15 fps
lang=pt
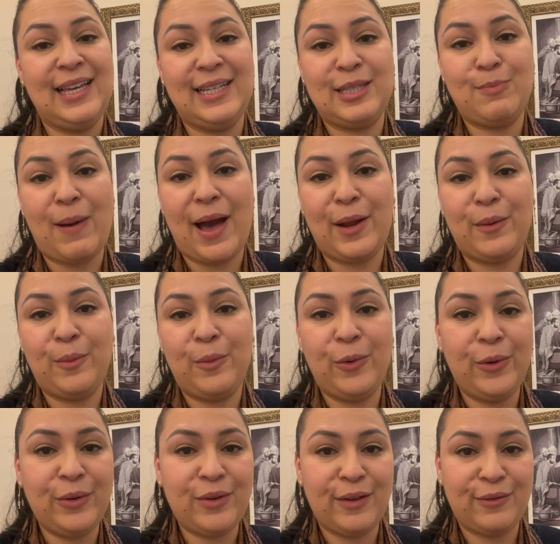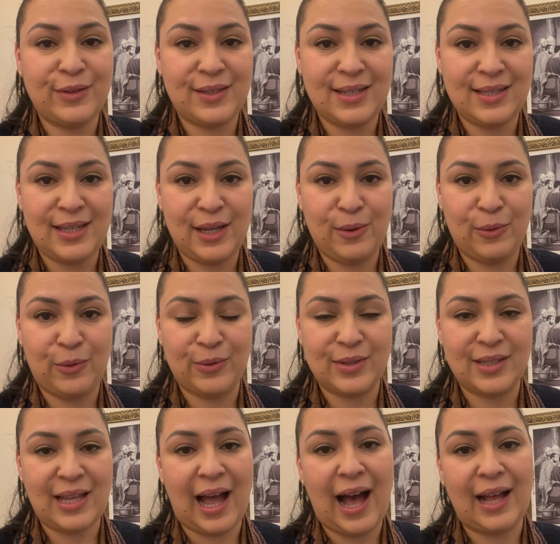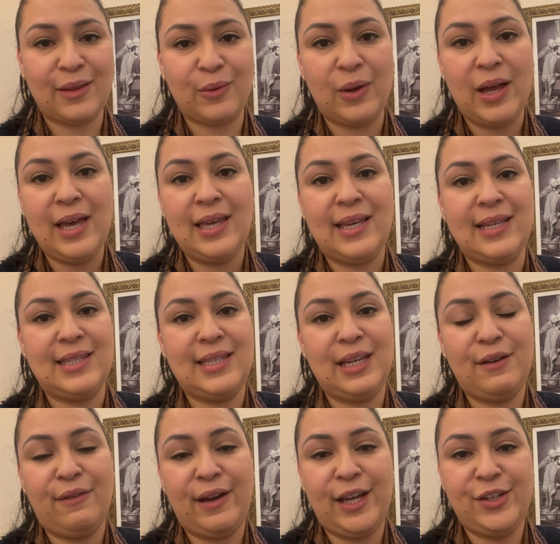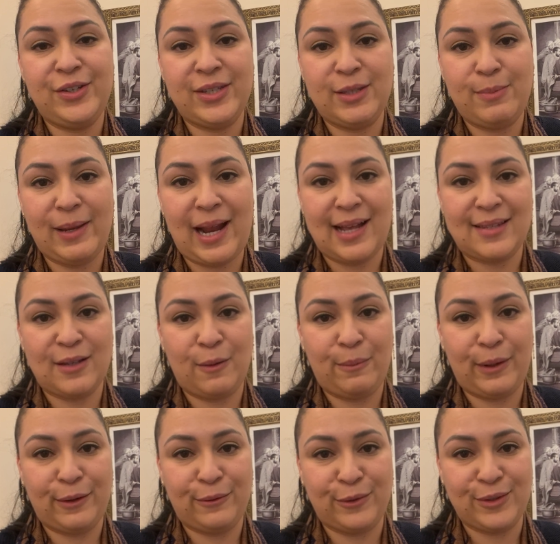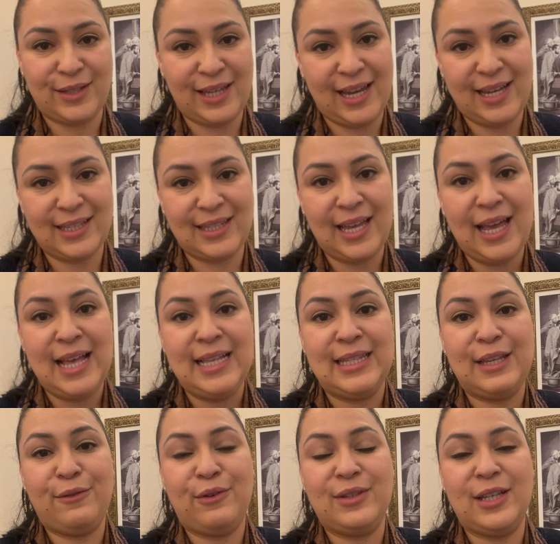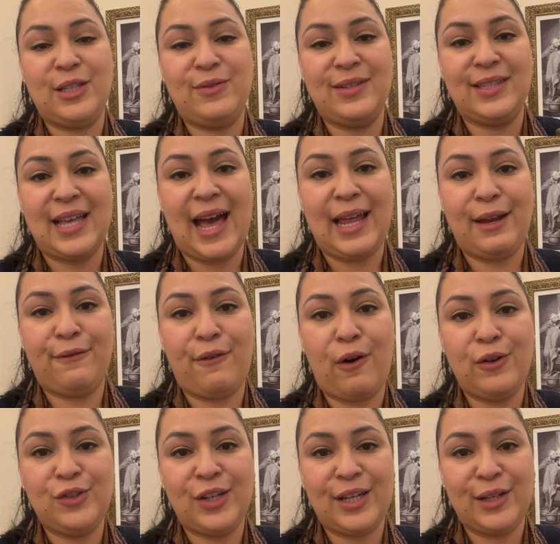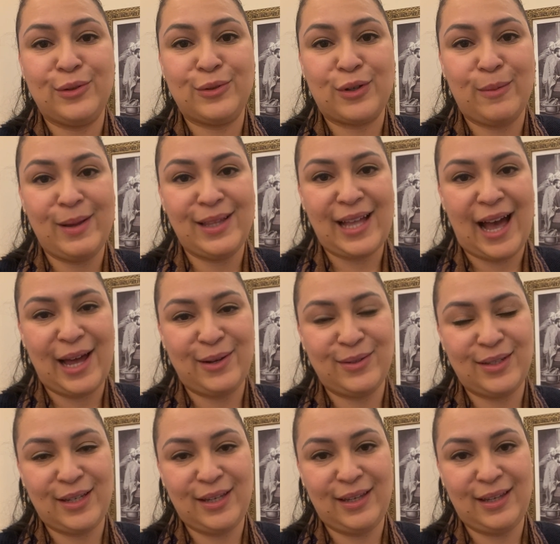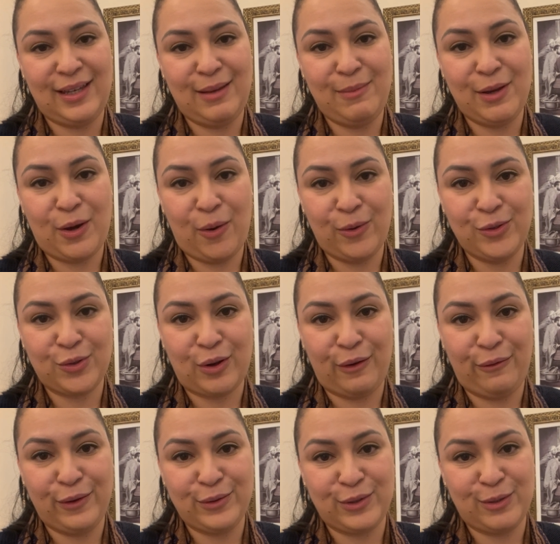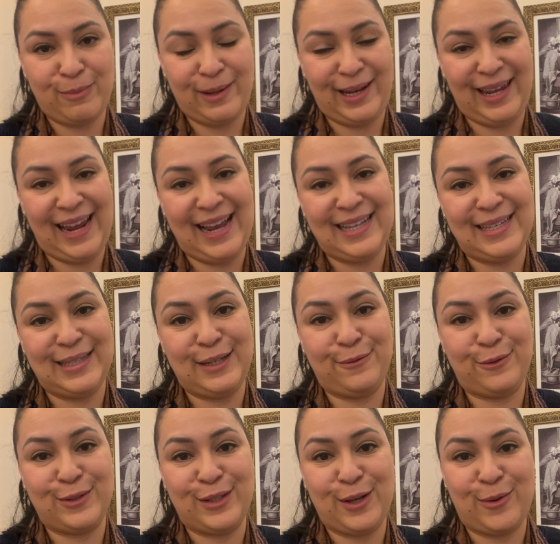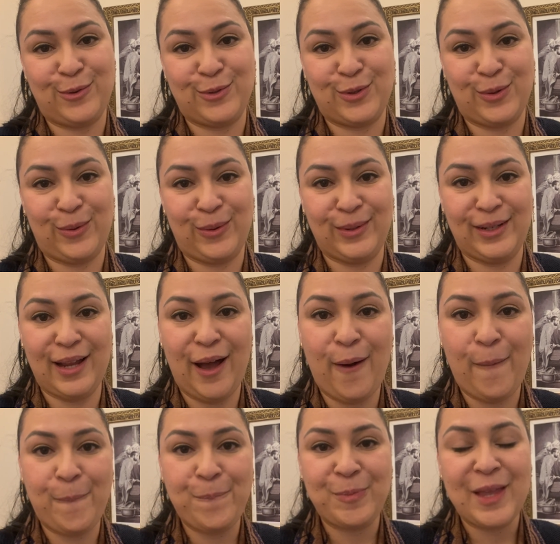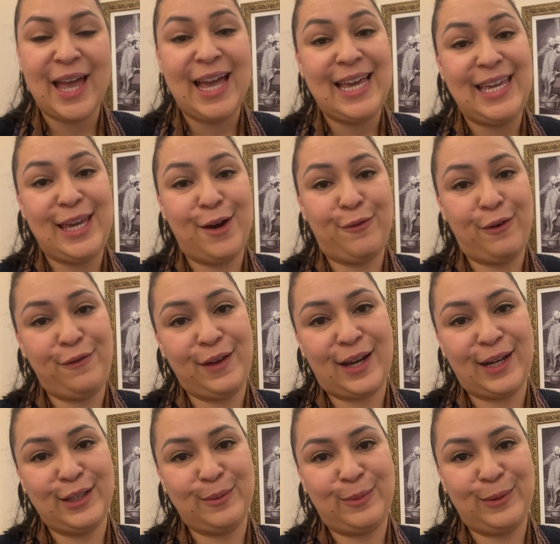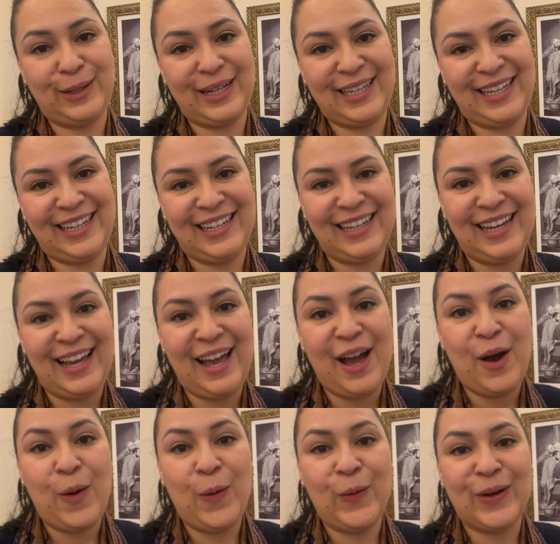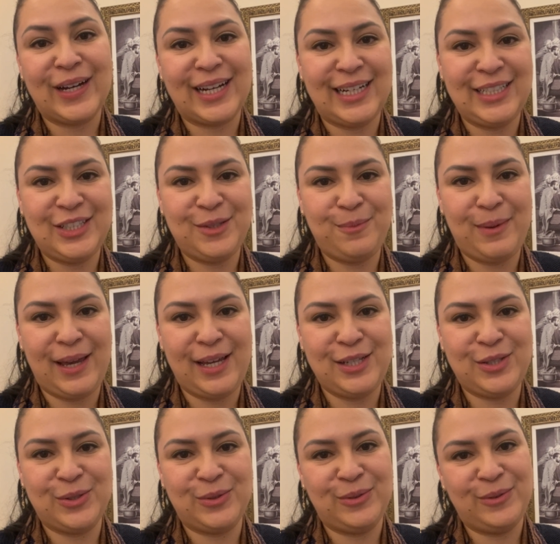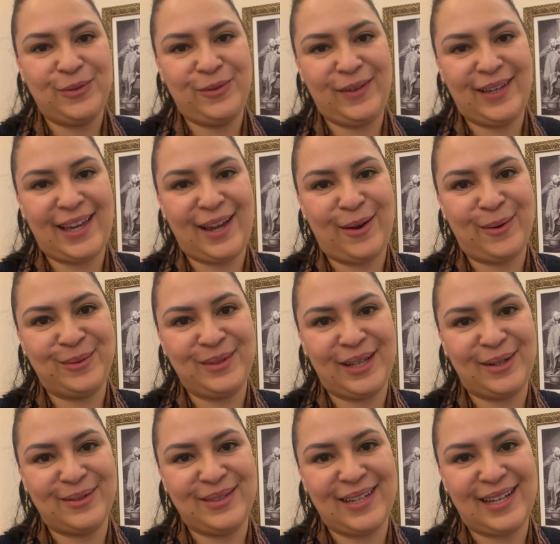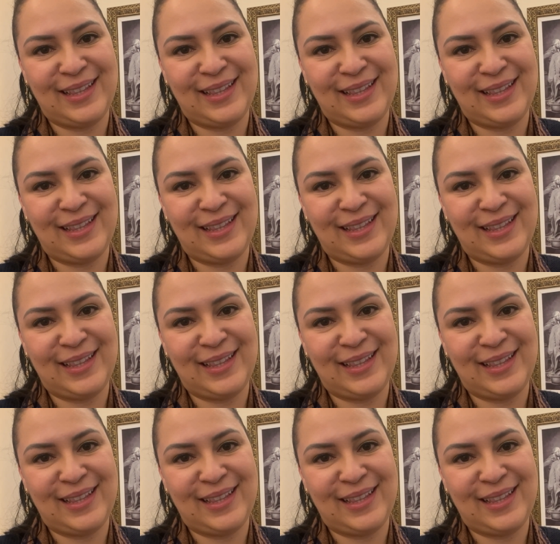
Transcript: Espero muito que vocês tenham gostado, que sirva aí de inspiração para vocês. Se vocês fizerem, volte aqui nos comentários e, e me conte qual foi sua experiência, se você gostou ou não. E eu vou ficando por aqui. Um grande beijo, fiquem com Deus e